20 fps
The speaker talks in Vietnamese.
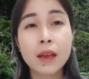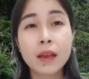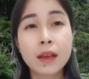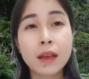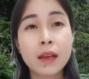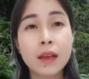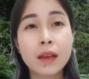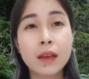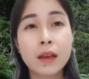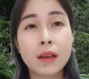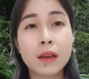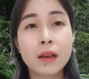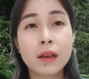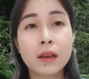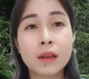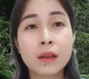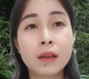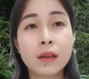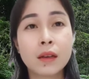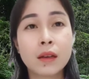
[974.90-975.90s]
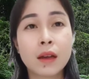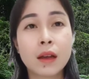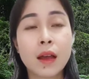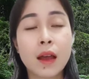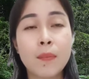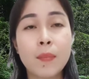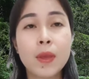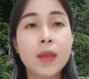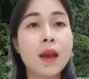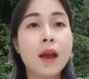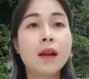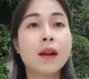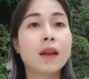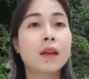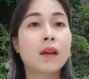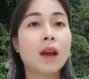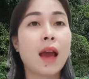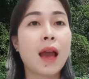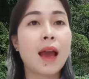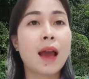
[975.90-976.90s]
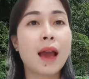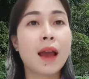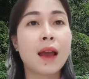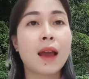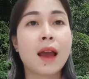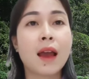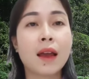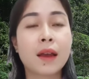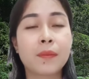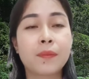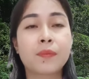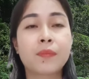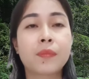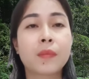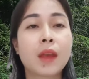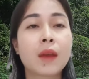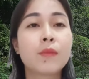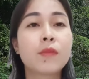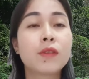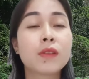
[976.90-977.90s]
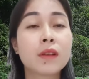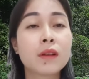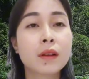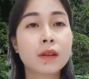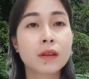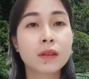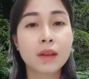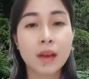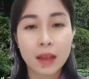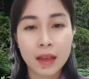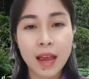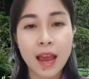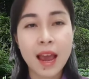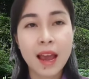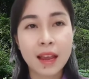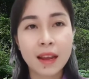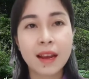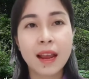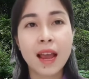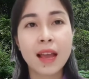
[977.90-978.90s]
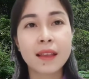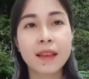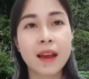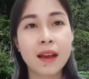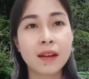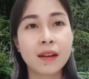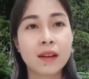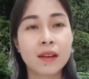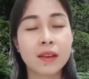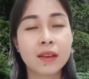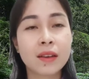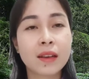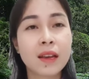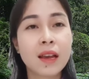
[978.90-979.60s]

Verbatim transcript: cái à, em mới nhớ lại à em nói thì ra thì ra nhớ rồi